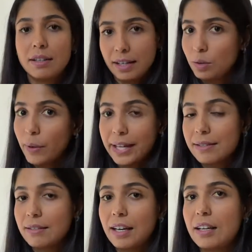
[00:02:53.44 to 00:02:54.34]
a
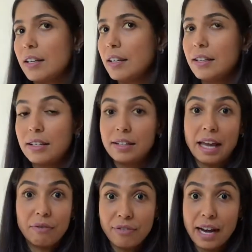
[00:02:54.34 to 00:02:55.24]
doença tá aí e
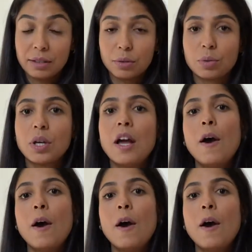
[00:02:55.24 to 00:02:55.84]
é fato.